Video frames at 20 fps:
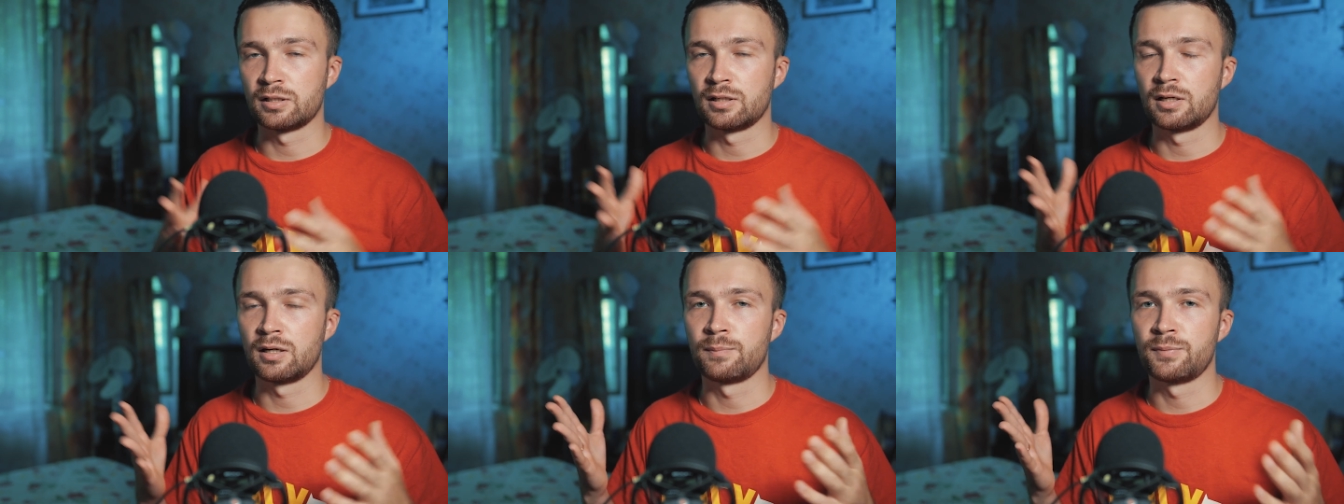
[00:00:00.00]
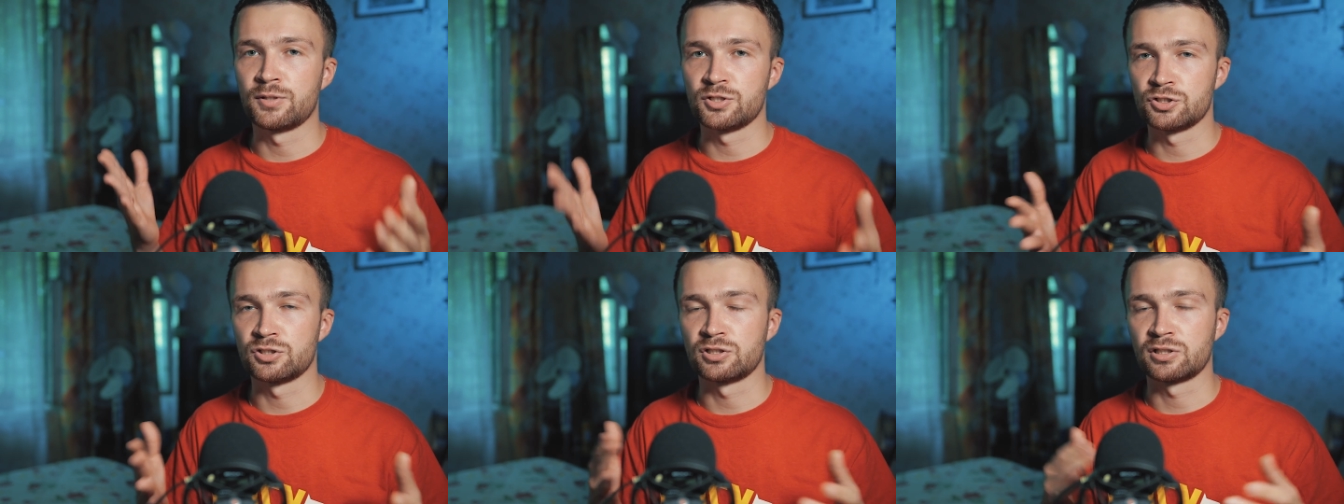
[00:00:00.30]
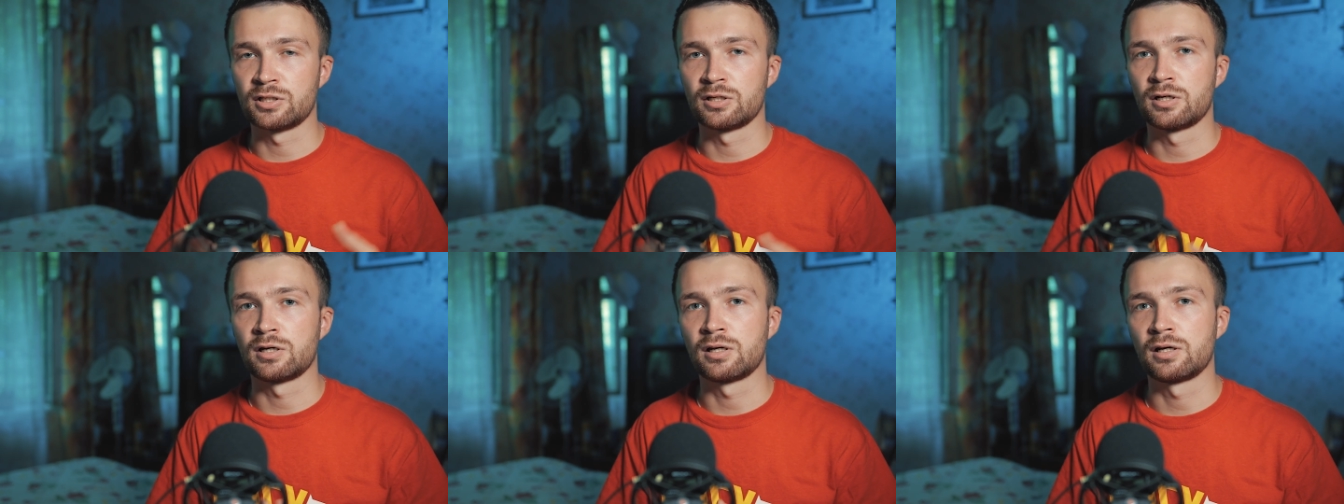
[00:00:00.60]
Опять же
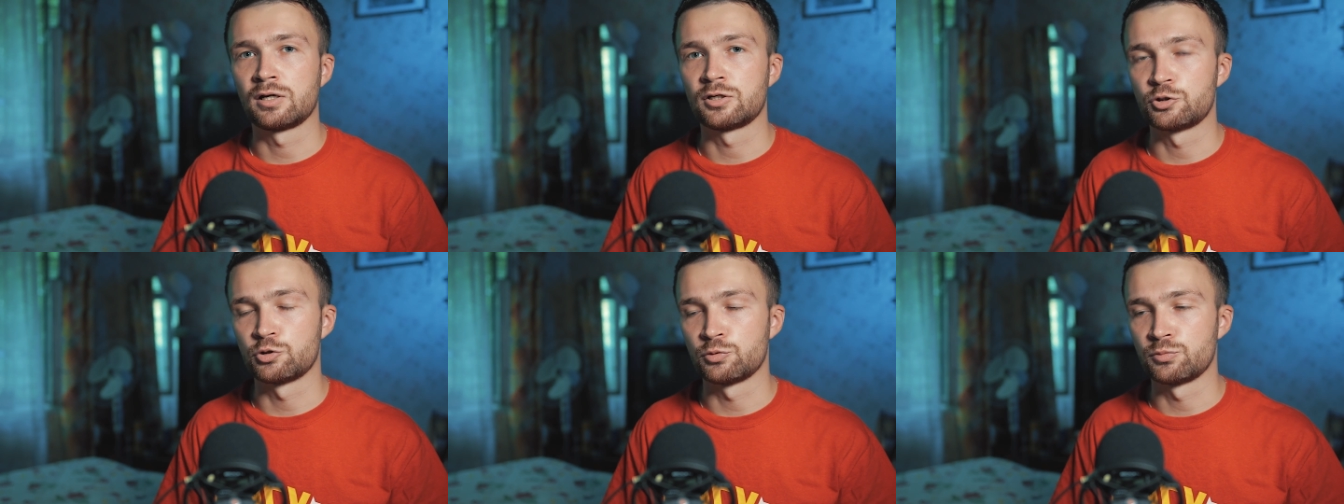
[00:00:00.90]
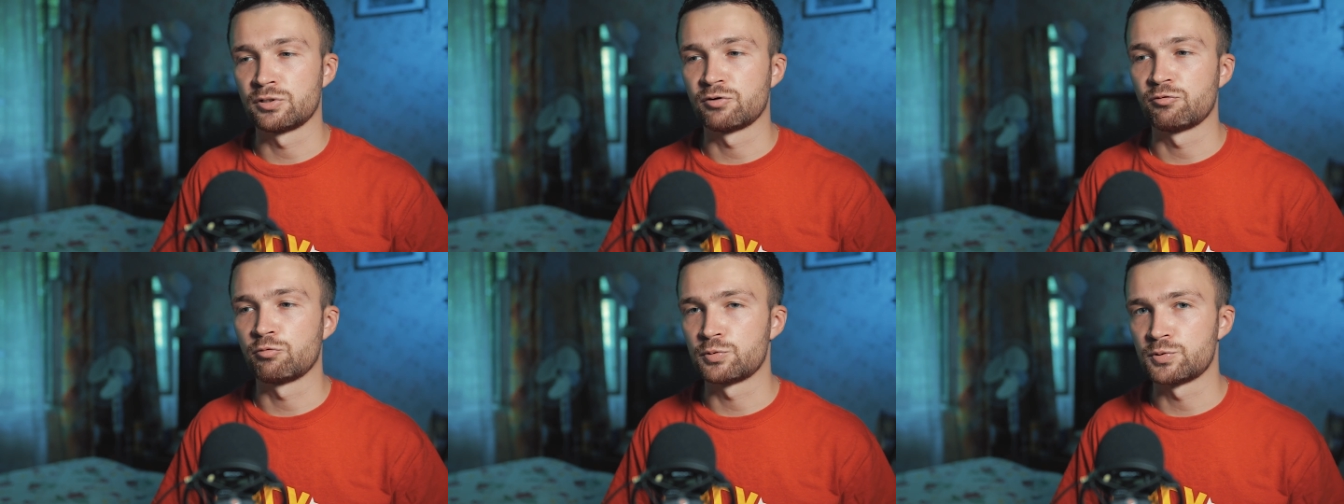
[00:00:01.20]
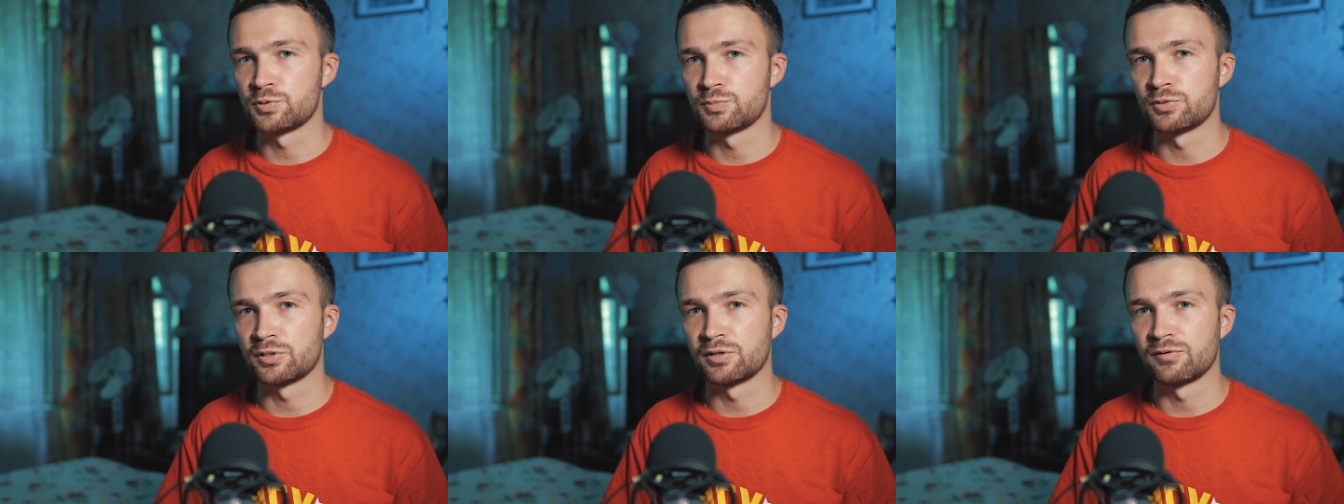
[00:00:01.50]
таки, о чем я, в
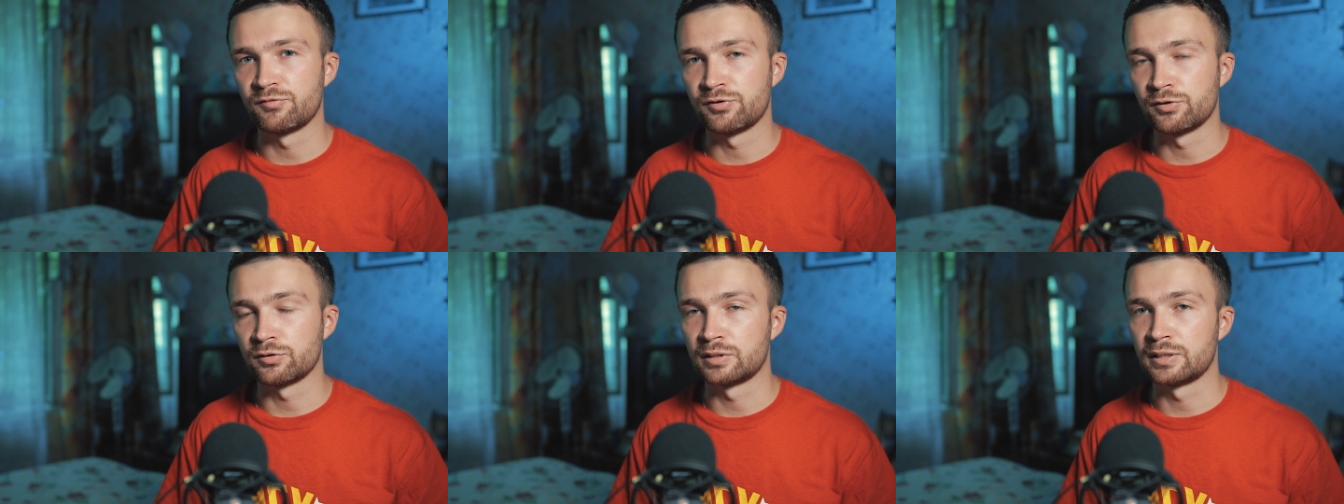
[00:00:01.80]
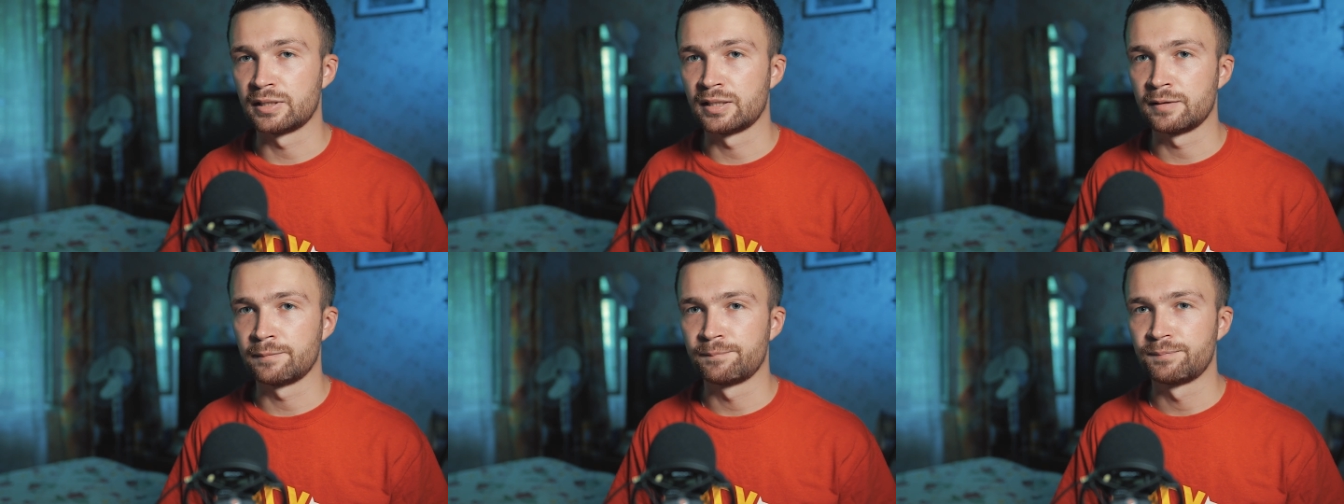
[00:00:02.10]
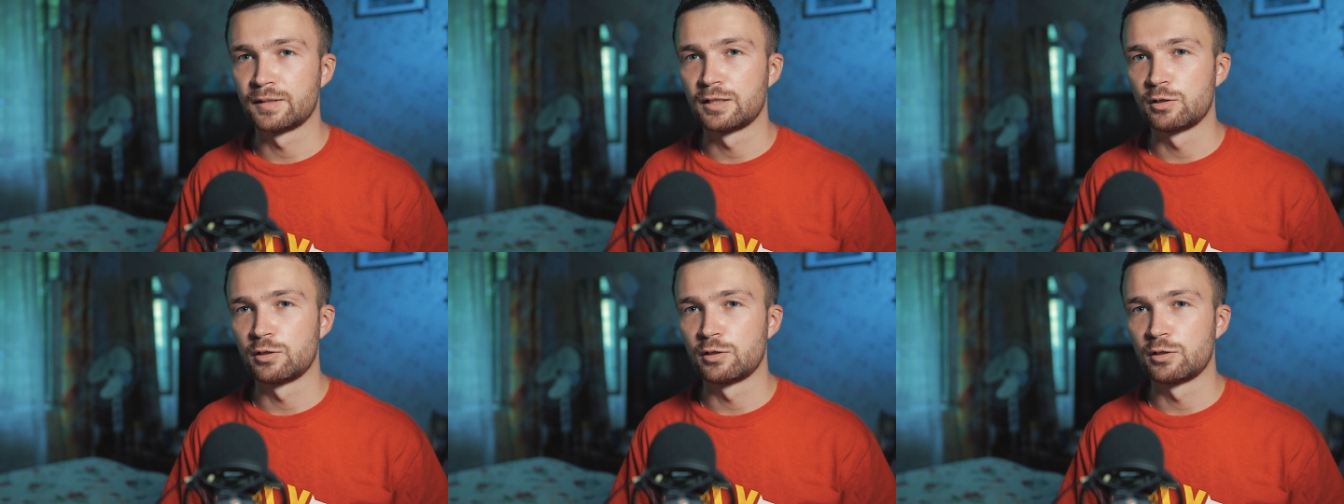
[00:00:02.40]
общем, и говорил, для